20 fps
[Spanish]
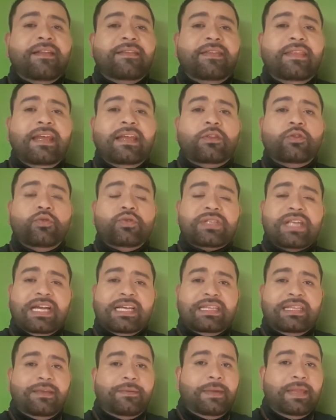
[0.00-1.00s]
de tus
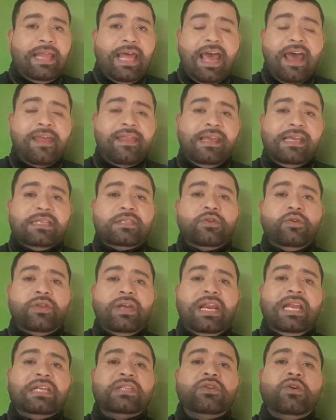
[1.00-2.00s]
actividades o
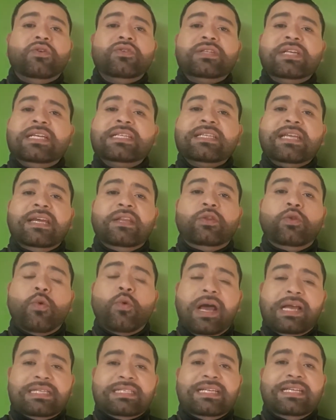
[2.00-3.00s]
de las cosas que
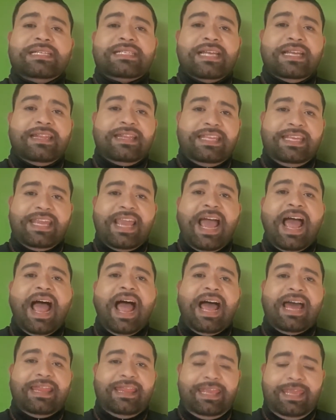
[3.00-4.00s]
tú haces
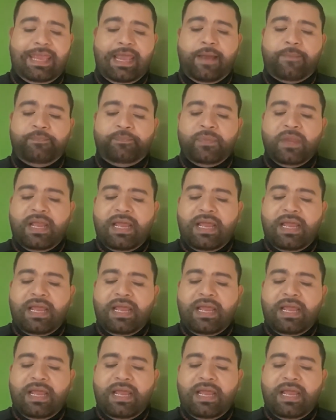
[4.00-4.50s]
día a día.